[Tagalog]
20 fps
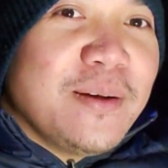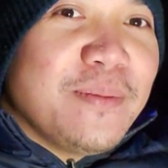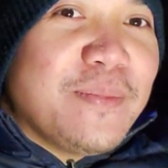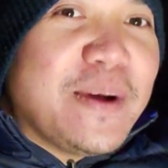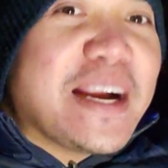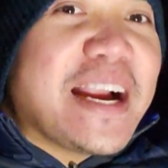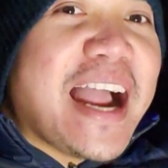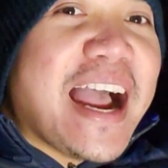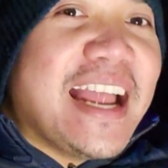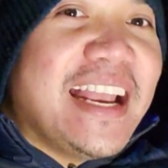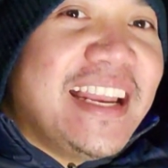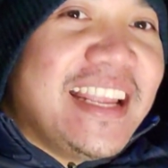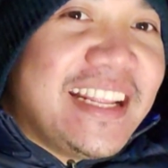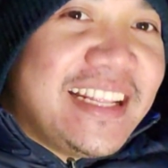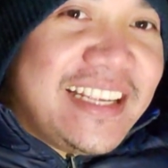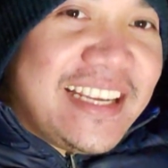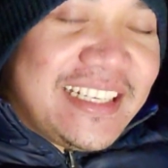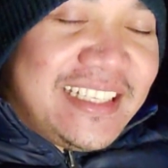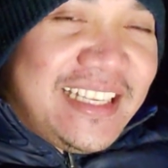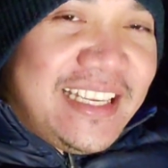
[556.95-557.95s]
magalit
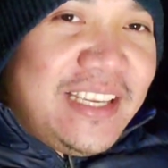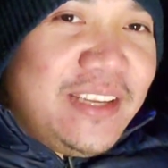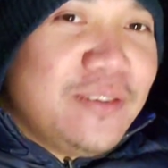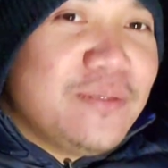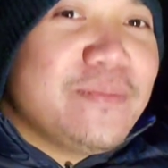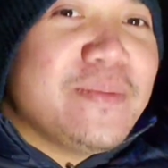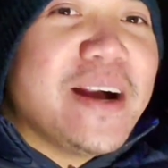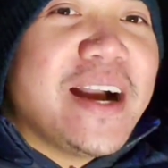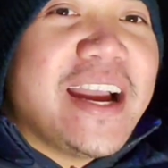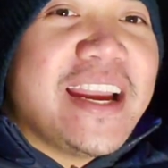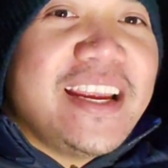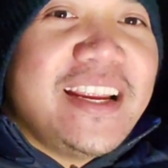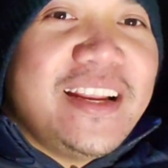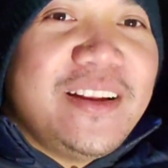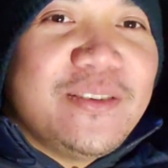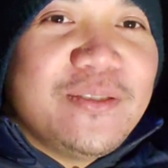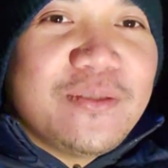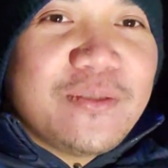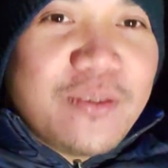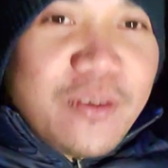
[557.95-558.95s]
kasi yung mga
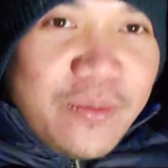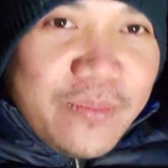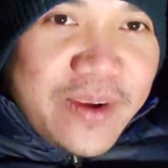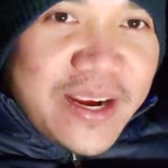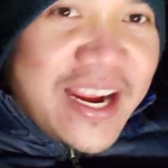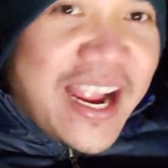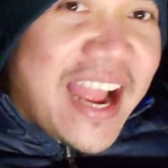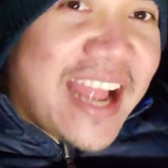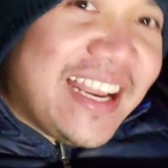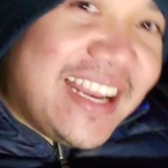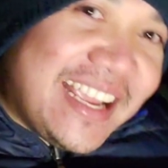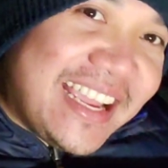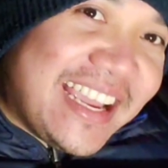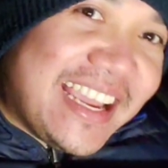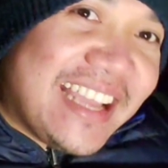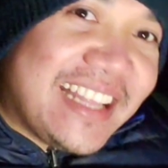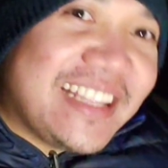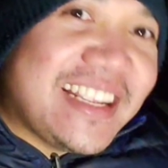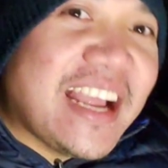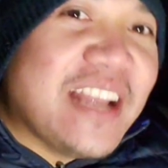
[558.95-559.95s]
Ilonggo
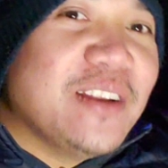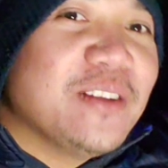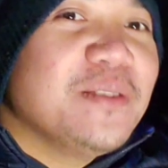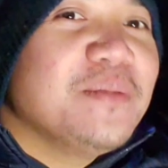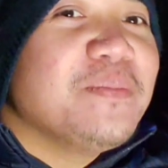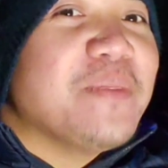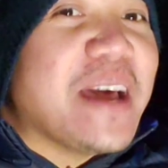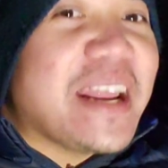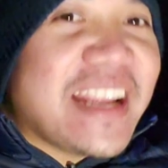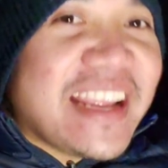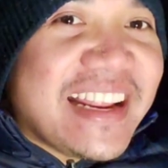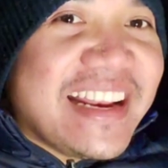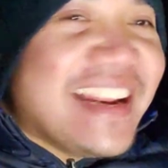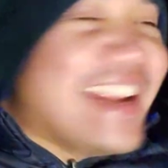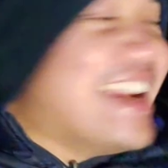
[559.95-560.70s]
magalit, ganon pa rin.